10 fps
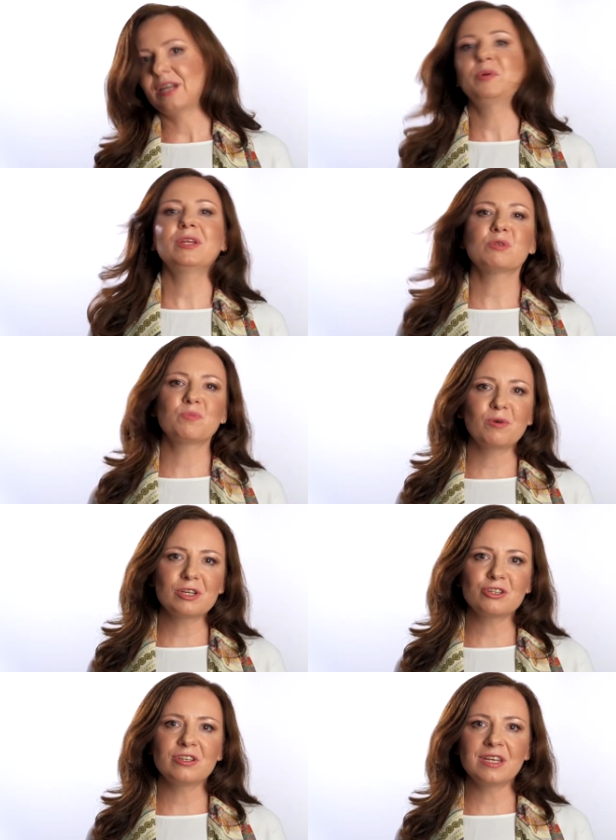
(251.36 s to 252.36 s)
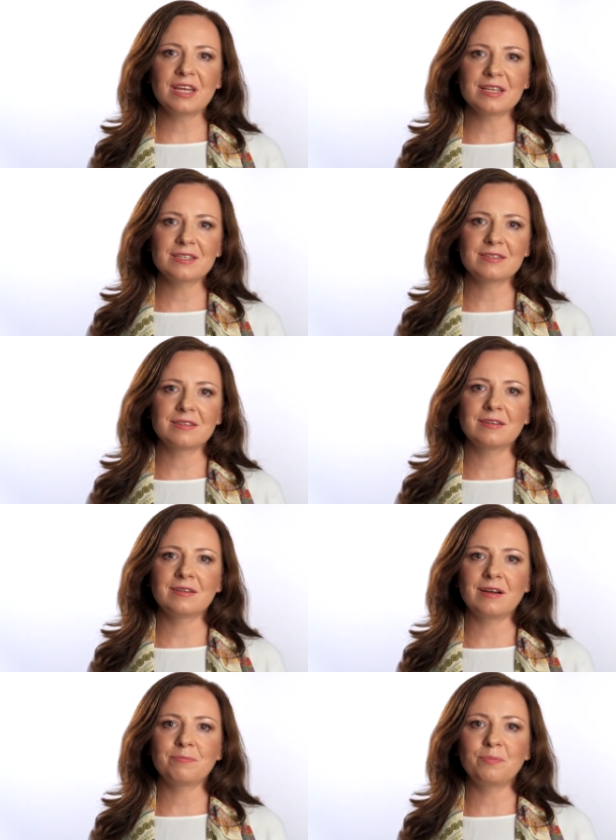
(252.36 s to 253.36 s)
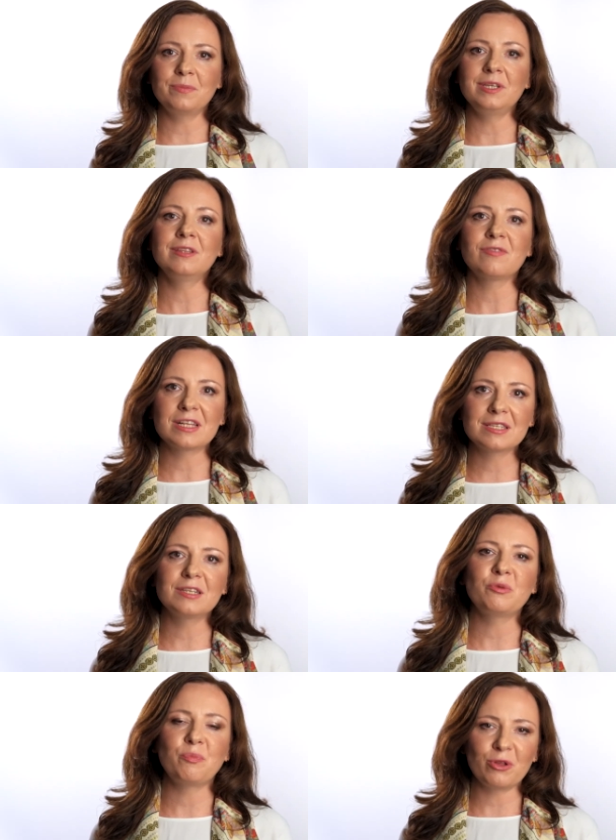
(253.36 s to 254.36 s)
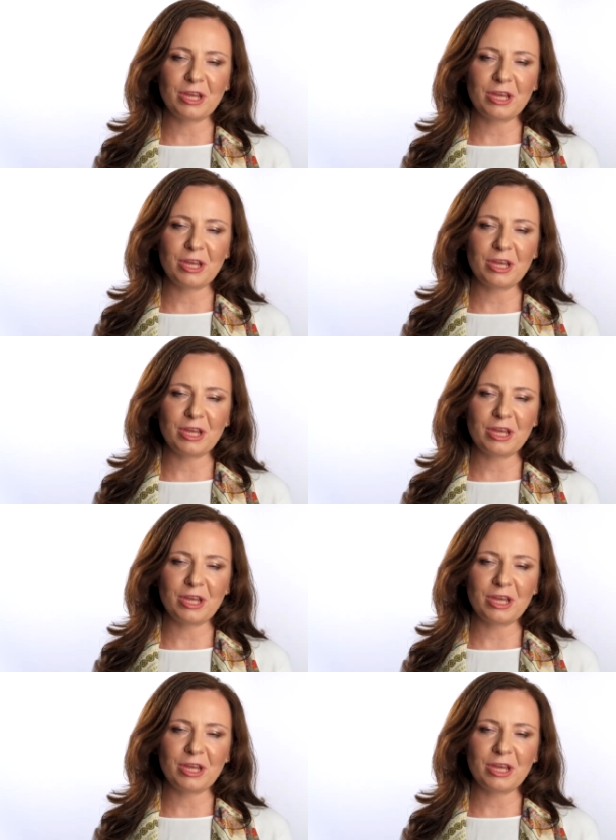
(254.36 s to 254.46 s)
Kapitał społeczny jest e, innowacyjnym